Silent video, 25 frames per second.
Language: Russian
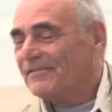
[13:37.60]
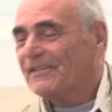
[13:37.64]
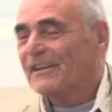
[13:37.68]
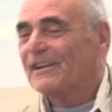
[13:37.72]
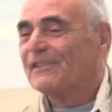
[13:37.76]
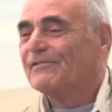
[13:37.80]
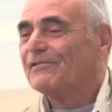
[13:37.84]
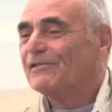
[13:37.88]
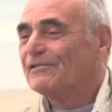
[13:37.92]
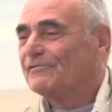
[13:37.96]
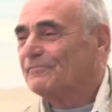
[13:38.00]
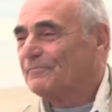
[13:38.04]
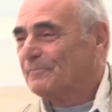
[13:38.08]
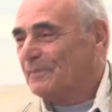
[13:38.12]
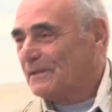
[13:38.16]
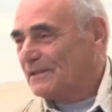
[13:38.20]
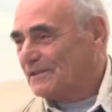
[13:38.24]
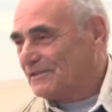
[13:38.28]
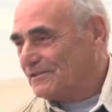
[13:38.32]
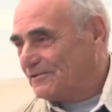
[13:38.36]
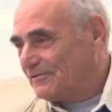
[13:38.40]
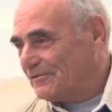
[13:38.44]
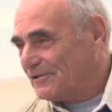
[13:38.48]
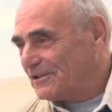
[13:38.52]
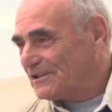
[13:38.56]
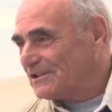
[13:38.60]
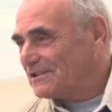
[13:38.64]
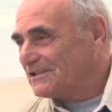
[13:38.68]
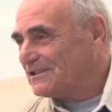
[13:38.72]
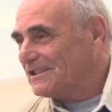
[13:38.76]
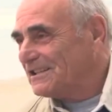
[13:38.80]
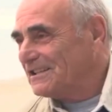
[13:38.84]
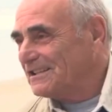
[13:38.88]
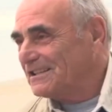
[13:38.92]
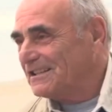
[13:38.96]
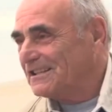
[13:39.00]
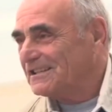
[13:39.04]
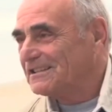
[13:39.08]
Так вот, в
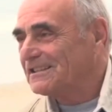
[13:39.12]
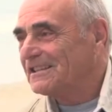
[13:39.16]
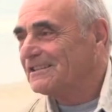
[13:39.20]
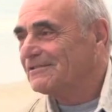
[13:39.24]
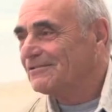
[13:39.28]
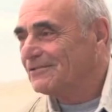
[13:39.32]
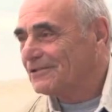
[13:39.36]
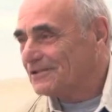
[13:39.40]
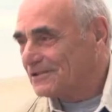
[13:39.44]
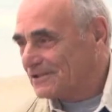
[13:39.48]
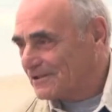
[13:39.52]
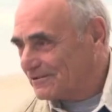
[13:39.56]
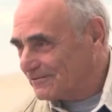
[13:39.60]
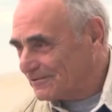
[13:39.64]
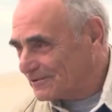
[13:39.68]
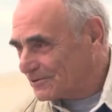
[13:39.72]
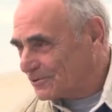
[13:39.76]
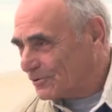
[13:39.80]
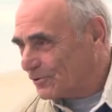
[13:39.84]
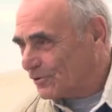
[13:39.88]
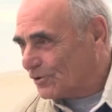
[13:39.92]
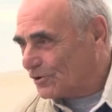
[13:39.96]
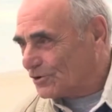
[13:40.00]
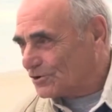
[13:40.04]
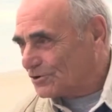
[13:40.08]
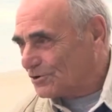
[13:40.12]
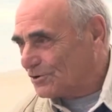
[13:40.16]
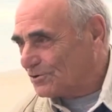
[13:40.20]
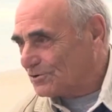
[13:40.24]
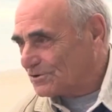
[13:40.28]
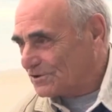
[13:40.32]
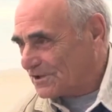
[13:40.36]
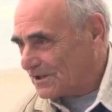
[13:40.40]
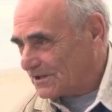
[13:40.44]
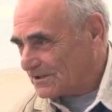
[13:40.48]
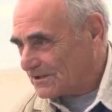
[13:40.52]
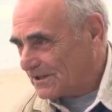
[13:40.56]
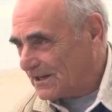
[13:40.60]
подтверждение того, что вы только что
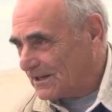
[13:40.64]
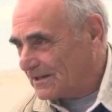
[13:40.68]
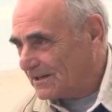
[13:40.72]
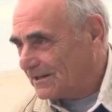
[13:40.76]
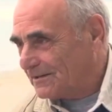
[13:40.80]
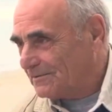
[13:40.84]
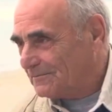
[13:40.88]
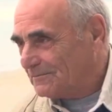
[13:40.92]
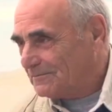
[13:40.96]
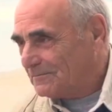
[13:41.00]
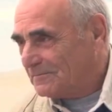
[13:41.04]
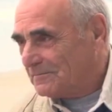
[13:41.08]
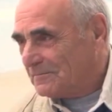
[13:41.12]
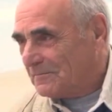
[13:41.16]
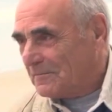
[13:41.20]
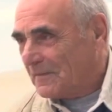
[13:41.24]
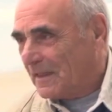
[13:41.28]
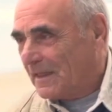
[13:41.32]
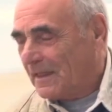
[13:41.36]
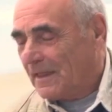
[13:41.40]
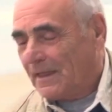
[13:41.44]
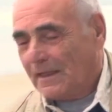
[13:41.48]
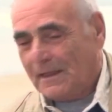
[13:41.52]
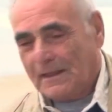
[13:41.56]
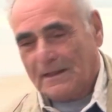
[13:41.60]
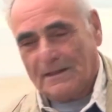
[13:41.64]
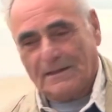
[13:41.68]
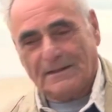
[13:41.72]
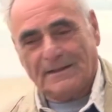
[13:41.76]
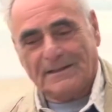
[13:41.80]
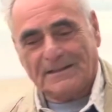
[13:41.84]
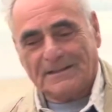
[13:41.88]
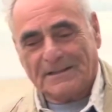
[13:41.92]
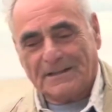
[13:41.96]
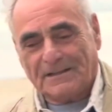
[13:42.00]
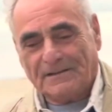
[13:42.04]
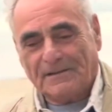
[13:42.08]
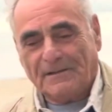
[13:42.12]
сказали, э,
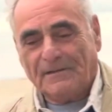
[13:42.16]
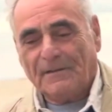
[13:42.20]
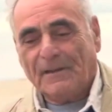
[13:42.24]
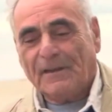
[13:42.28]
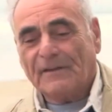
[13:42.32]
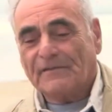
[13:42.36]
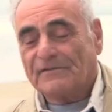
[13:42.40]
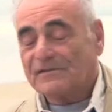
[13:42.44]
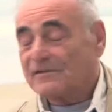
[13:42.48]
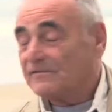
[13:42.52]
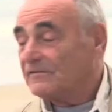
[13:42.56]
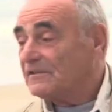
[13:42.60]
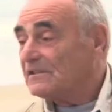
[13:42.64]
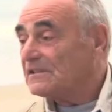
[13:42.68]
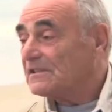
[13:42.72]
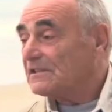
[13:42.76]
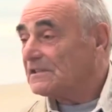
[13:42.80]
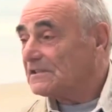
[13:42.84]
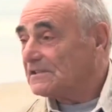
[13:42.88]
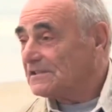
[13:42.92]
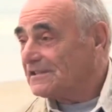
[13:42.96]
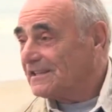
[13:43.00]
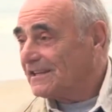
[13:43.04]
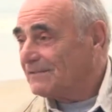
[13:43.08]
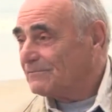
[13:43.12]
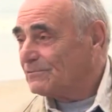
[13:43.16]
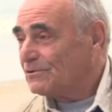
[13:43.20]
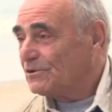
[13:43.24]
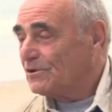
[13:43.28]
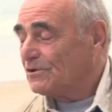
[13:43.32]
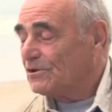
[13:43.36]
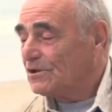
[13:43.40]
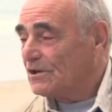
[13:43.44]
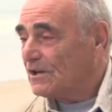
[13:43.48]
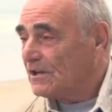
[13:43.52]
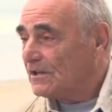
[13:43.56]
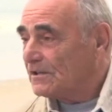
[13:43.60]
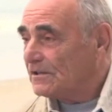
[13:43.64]
в связи с тем,
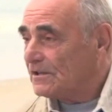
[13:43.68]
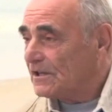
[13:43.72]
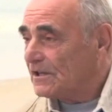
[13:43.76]
что шли